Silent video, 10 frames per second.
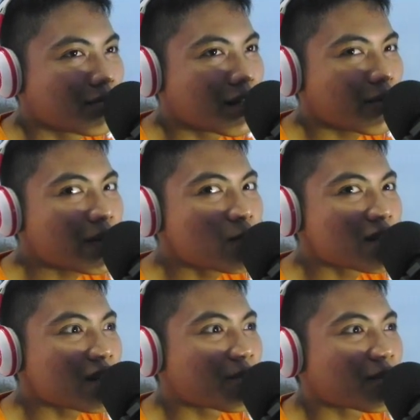Bagaimana
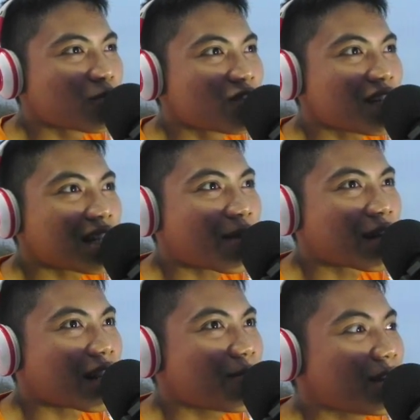musuhnya musuh kita
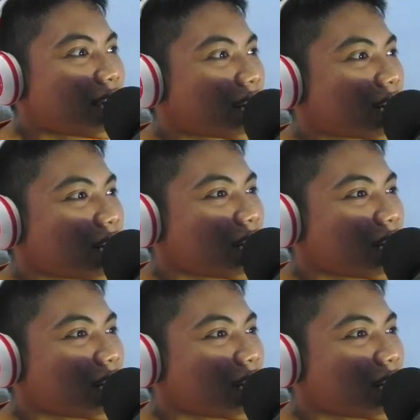bakalan mikir?